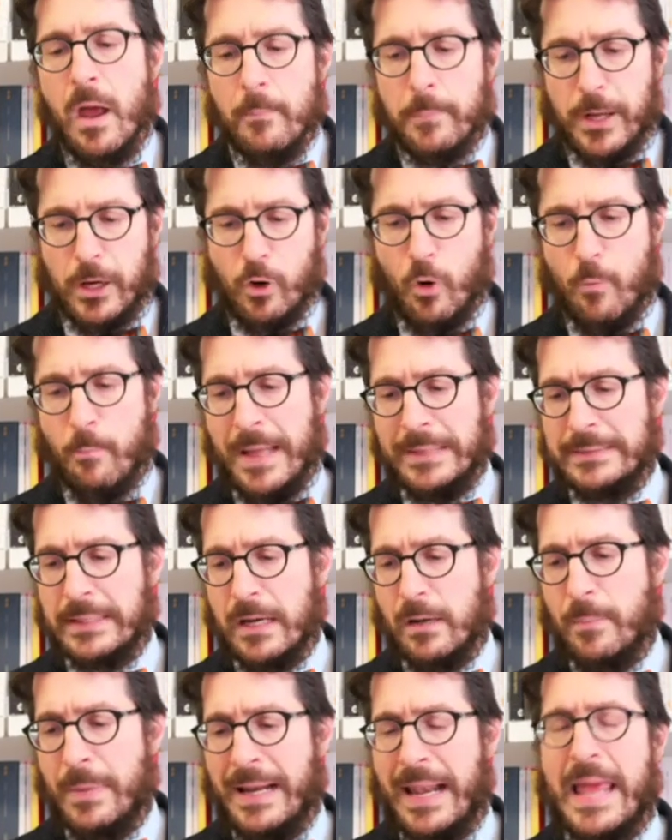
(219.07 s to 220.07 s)
Per
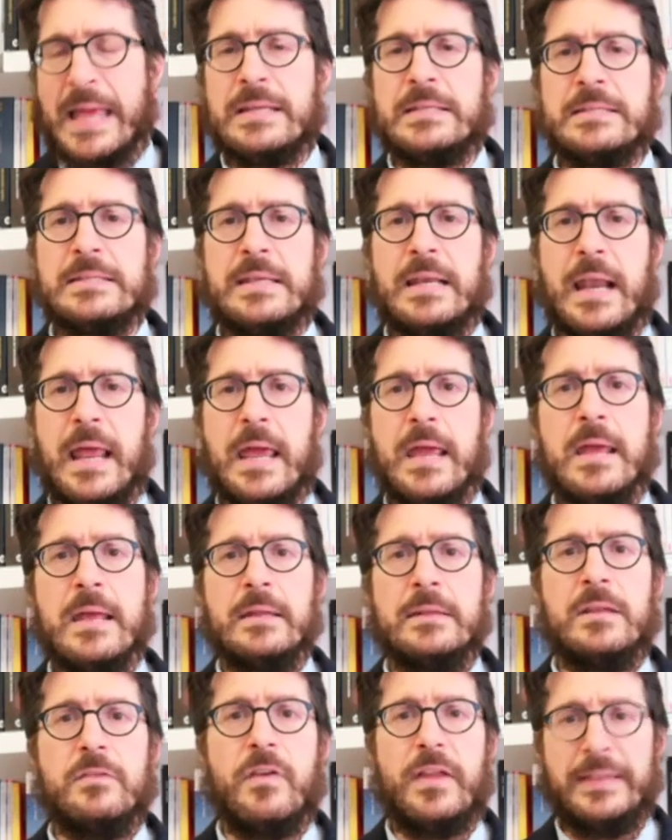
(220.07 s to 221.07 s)
combattere il malessere
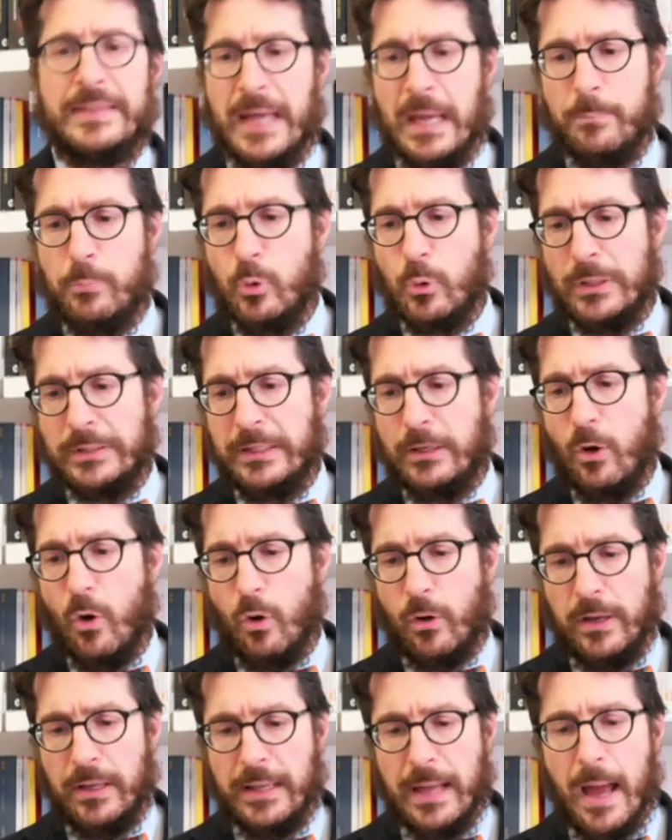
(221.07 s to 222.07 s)
diventai più
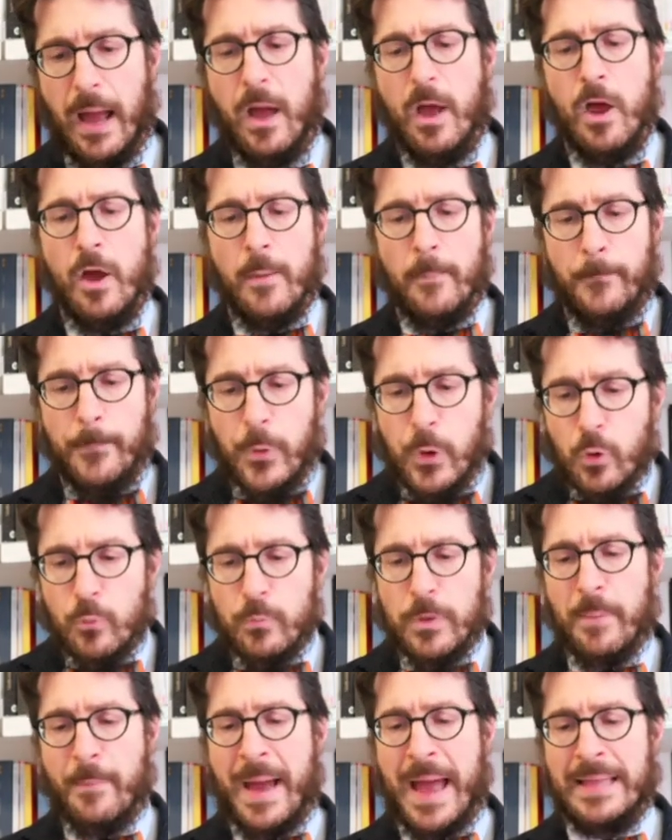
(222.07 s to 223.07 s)
categorica più
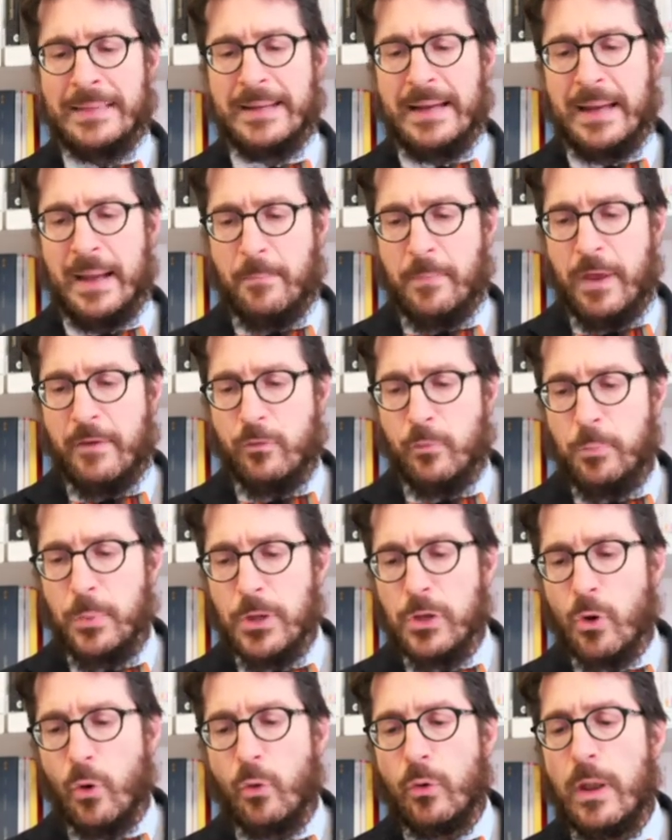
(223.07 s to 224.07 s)
mia madre cambiava
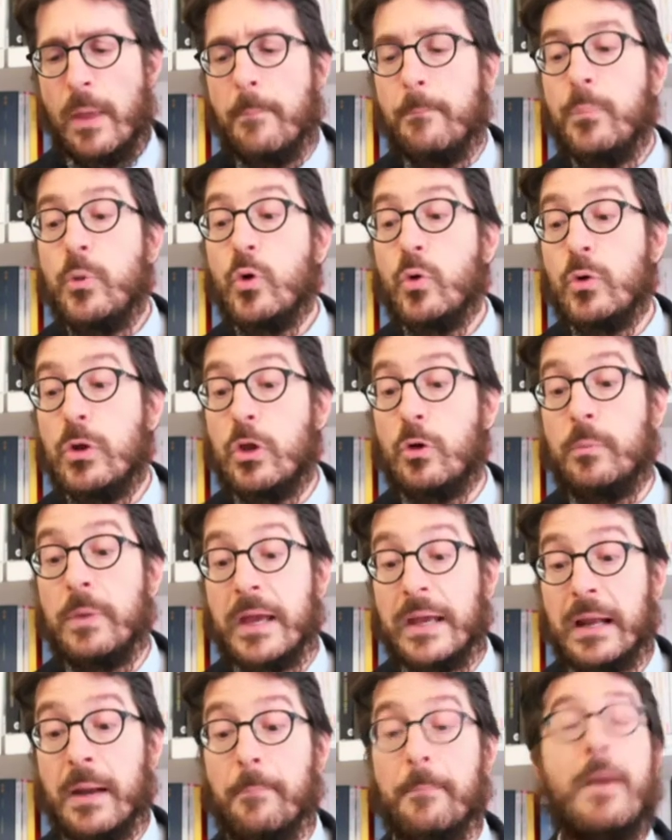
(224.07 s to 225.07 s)
opinione, più io mi
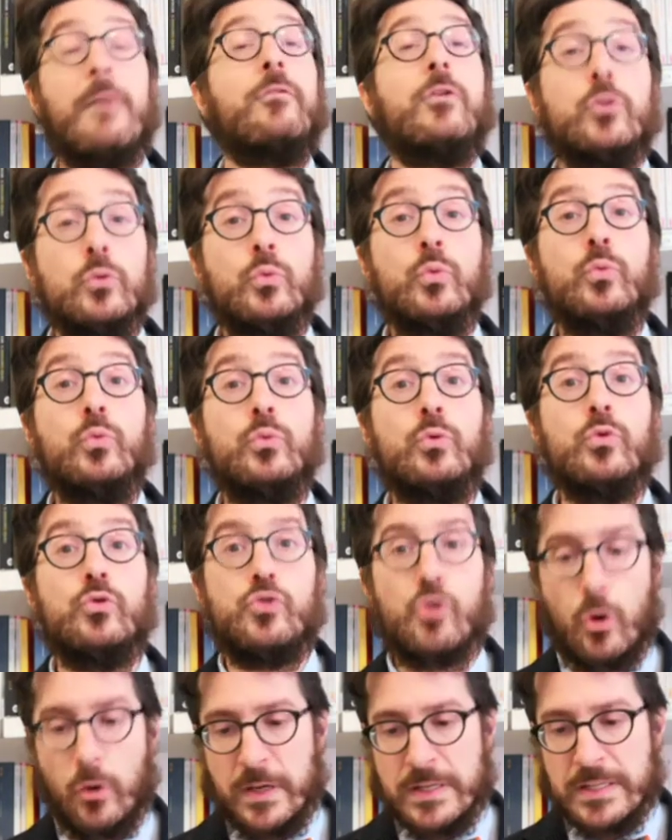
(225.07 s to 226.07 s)
aggrappavo a tutto
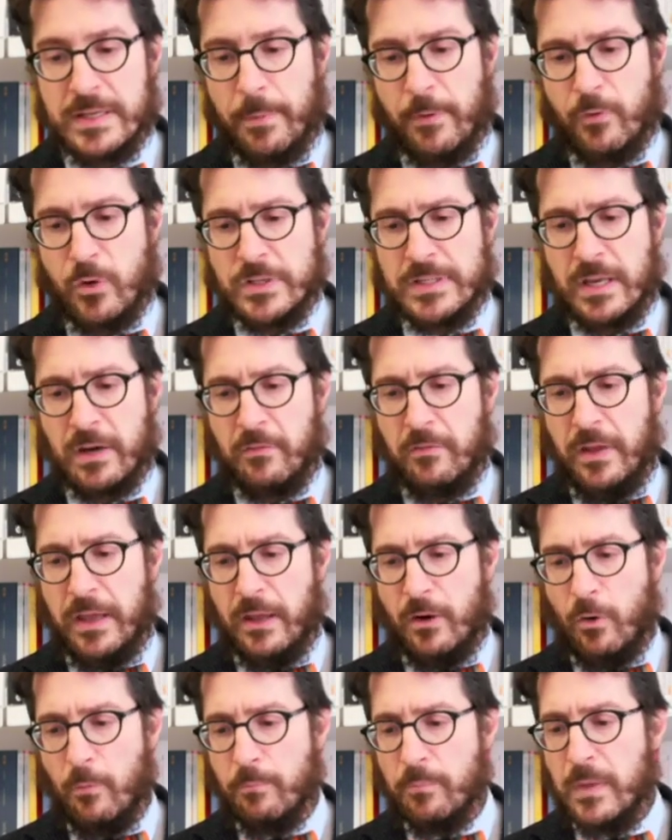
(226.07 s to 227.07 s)
ciò che sapevo essere
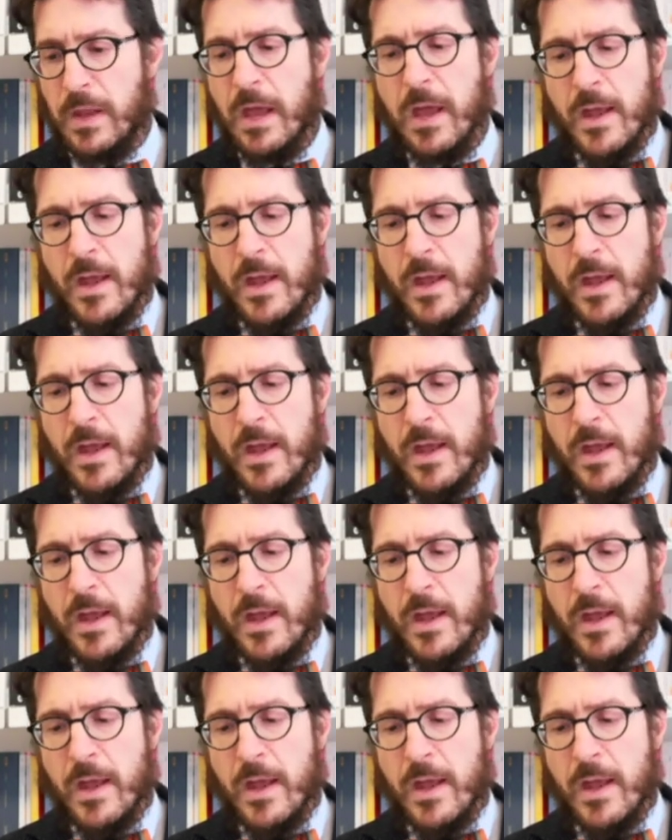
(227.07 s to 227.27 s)
vero.